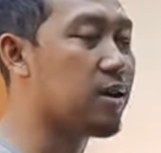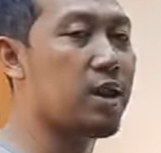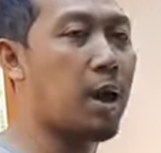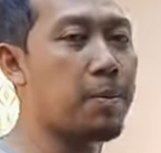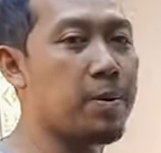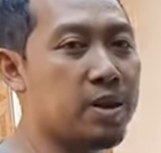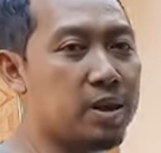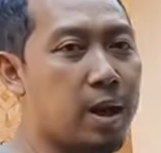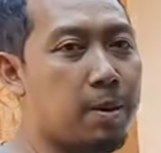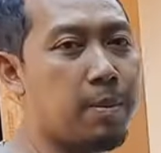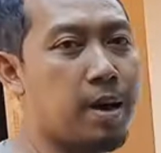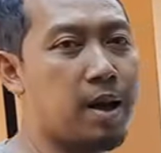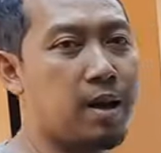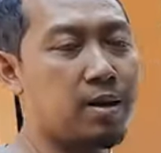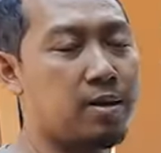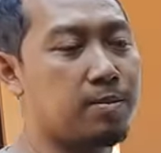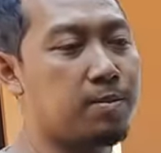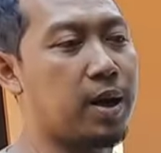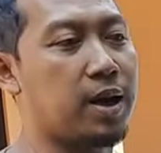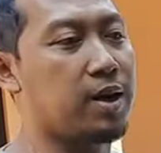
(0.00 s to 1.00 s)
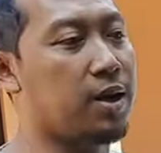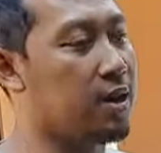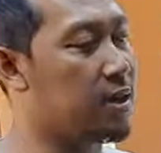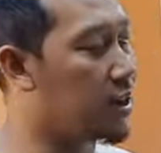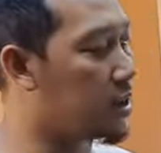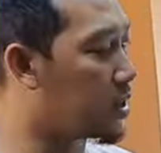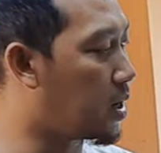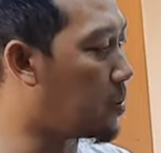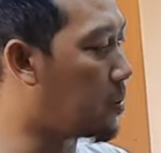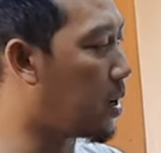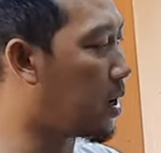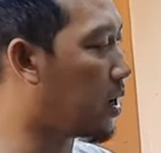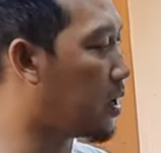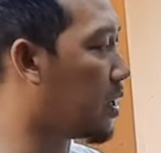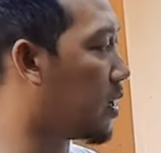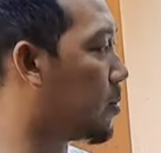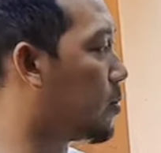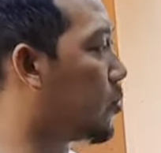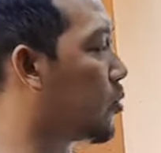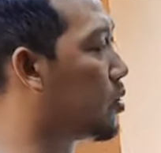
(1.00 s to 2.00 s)
tapi sama bandelnya sama
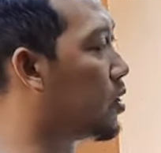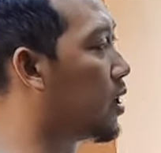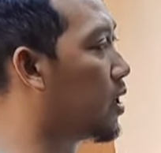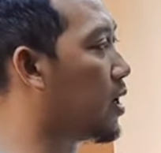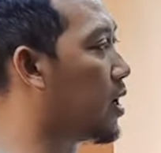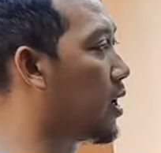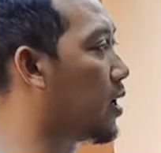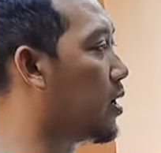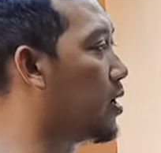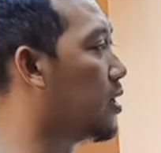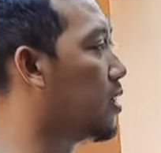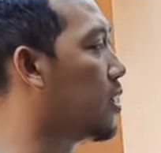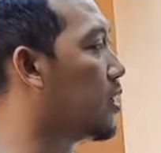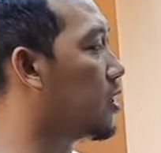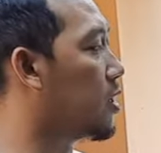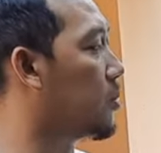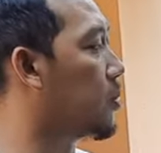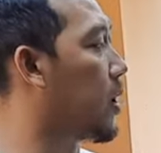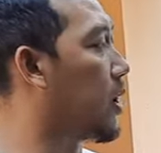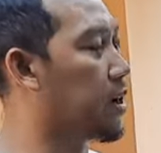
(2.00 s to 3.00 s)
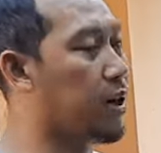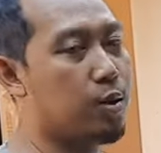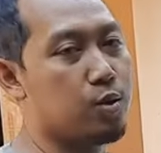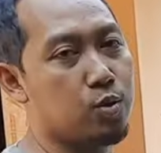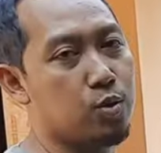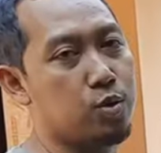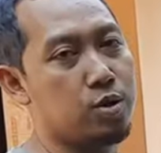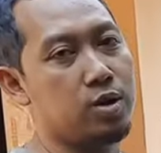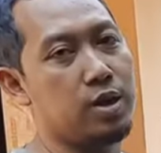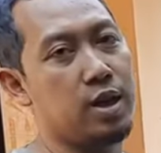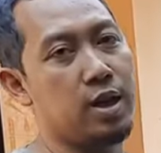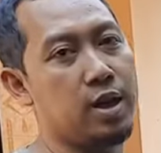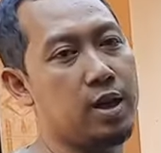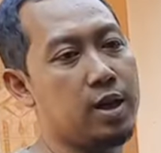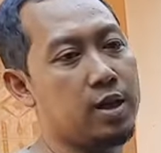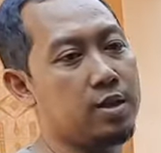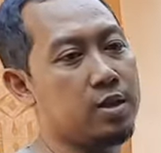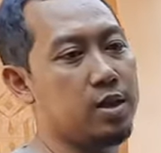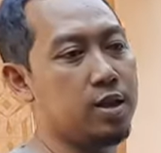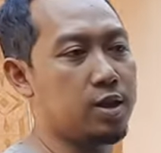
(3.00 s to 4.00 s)
kayak punya yang dipakai untuk
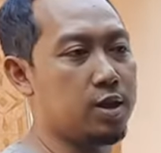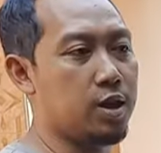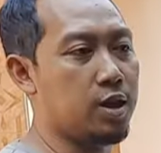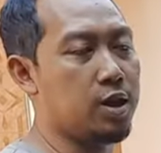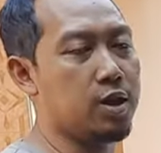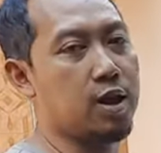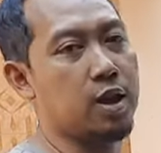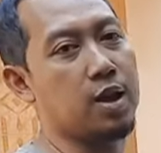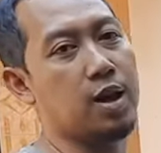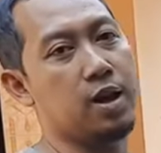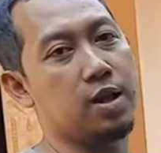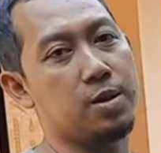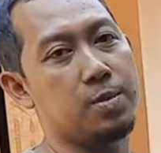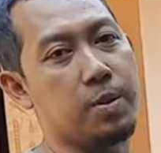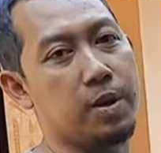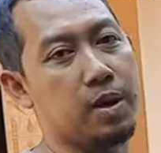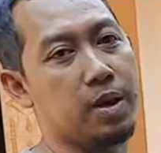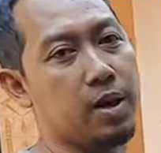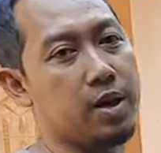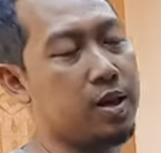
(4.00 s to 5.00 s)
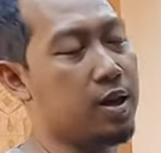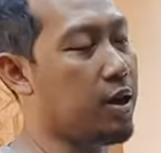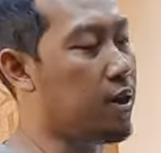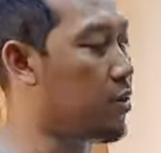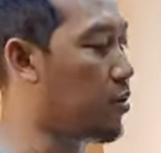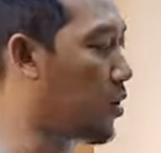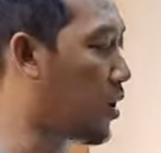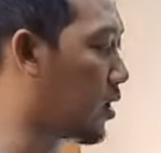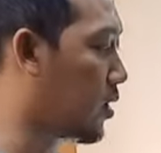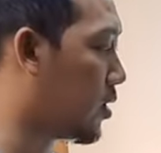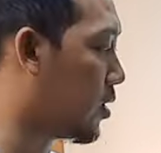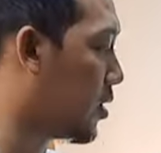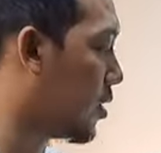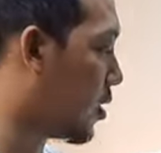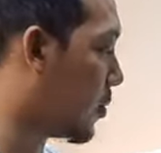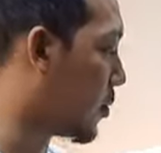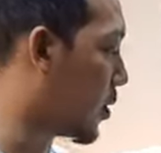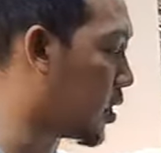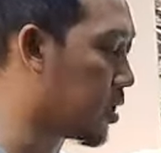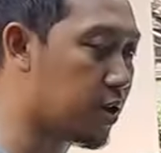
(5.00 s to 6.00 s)
Jazz, City dan lain sebagainya itu kan
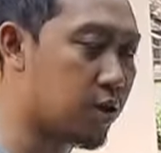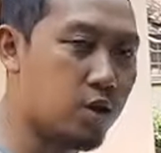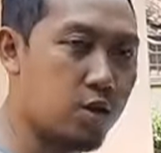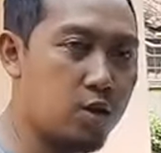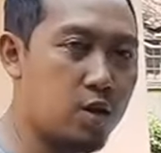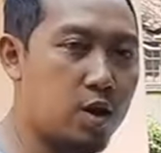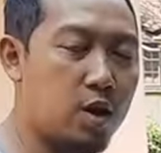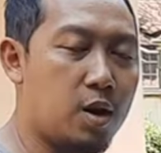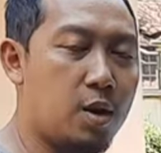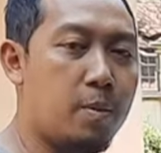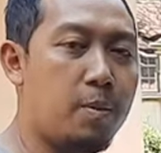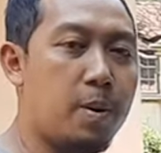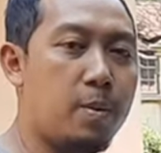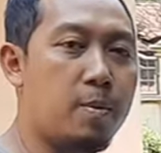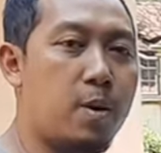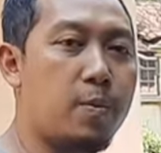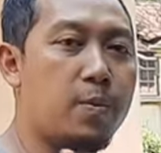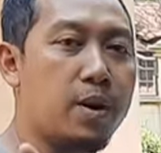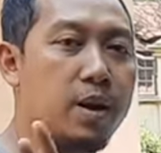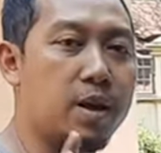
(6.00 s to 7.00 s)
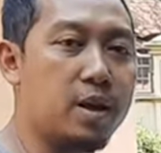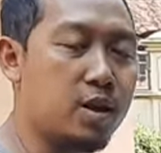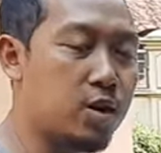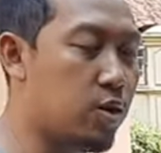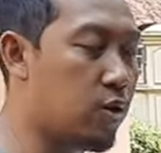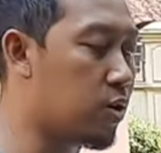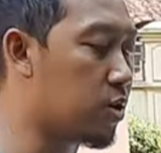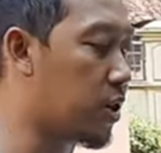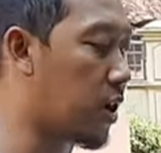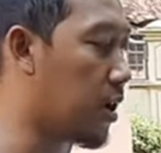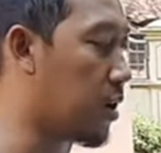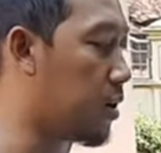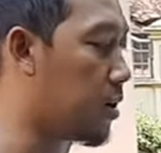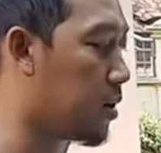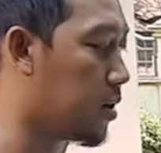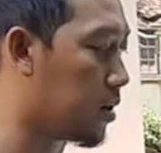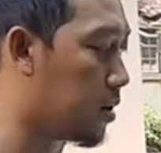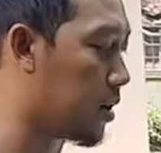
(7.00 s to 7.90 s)
Brio eh, apa Mobilio dan